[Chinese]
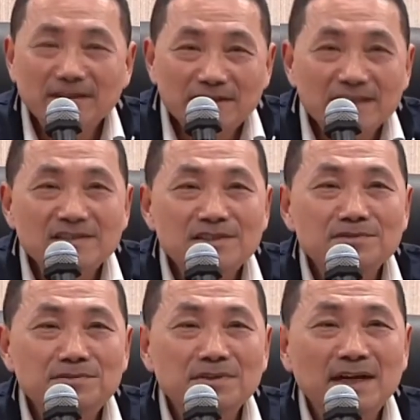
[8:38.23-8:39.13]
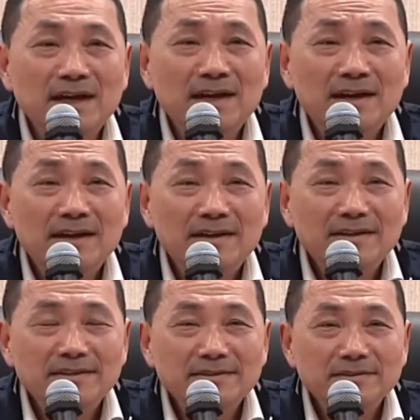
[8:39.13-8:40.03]
你也要听进去的，
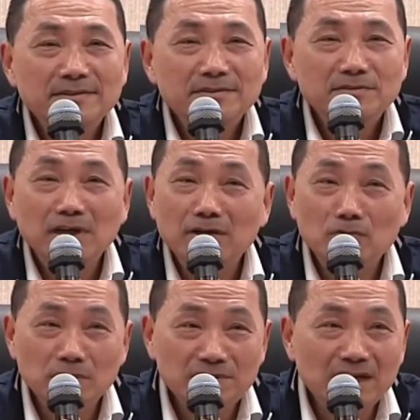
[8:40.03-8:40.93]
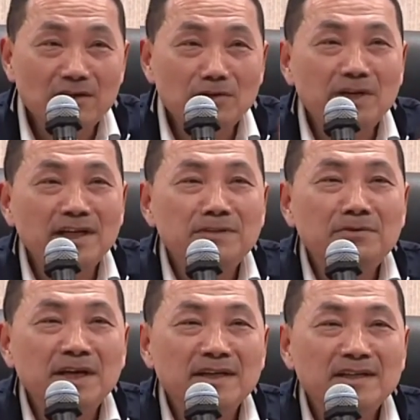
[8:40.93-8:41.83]
所以我知道各位
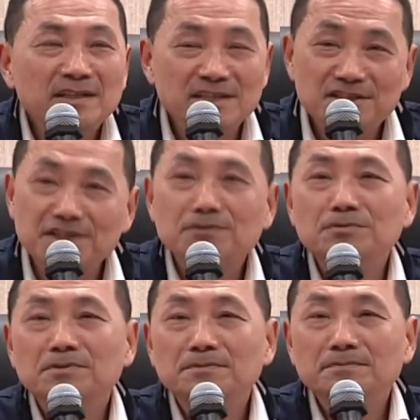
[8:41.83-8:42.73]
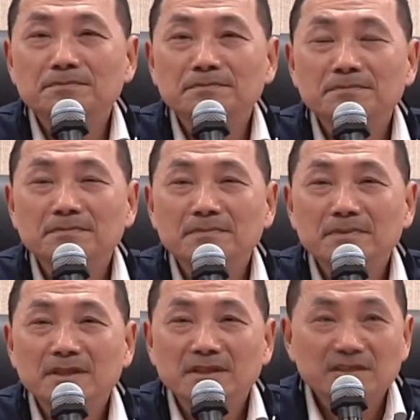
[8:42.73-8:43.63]
立委很辛苦。
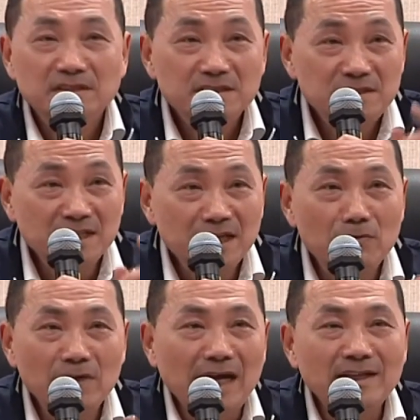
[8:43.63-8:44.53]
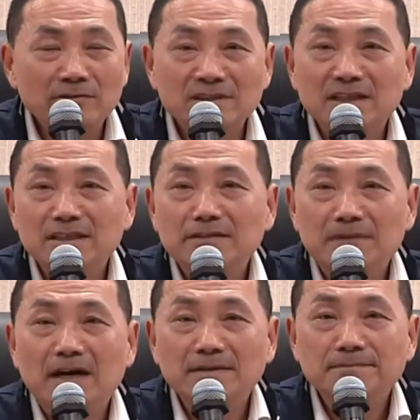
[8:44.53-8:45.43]
今天我来到这个
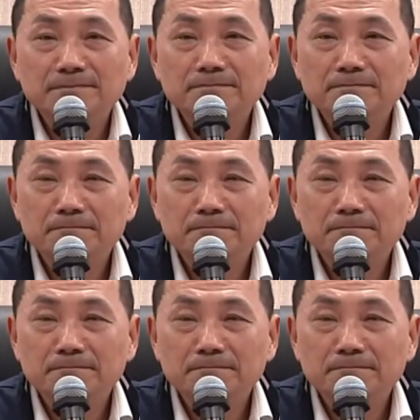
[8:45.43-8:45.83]
地方，